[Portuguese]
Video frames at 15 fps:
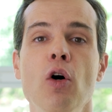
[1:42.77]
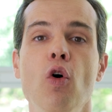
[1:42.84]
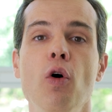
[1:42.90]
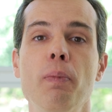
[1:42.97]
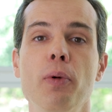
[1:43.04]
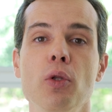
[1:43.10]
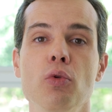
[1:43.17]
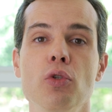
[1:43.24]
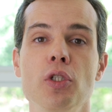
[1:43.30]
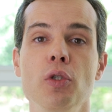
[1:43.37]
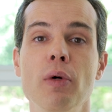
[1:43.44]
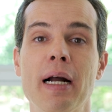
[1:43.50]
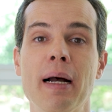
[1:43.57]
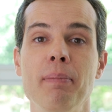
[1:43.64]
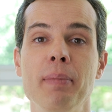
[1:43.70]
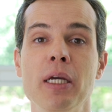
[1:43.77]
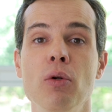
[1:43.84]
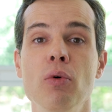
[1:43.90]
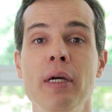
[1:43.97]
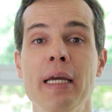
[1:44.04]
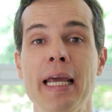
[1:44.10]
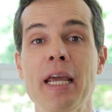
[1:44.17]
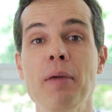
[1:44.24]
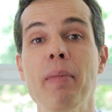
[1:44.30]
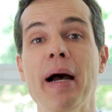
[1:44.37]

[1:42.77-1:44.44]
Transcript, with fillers: ou produzir um cabelo em